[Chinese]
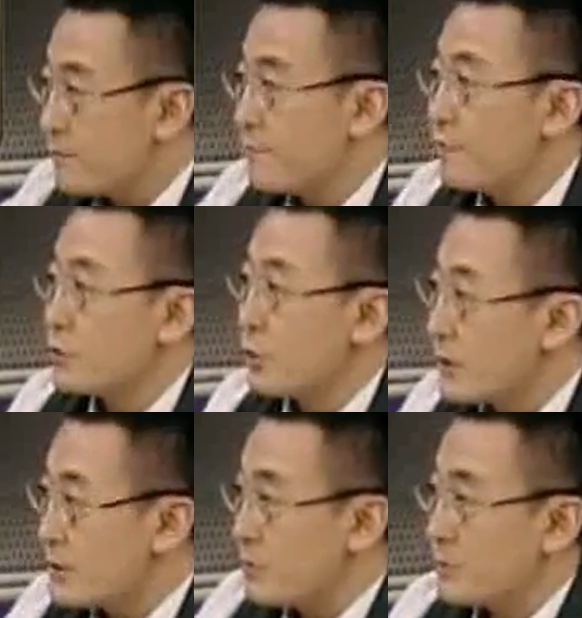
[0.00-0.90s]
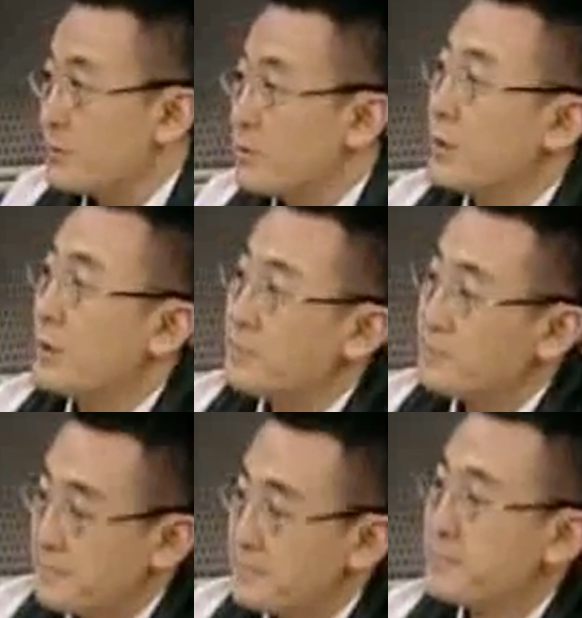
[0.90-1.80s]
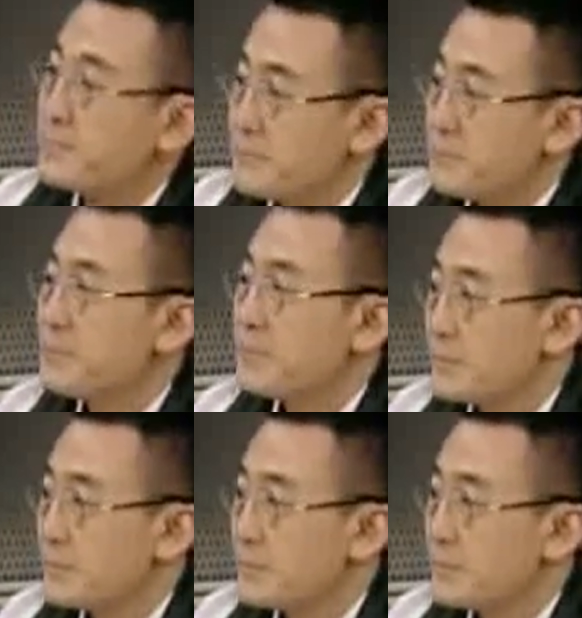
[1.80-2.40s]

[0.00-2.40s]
他他跟夫差，他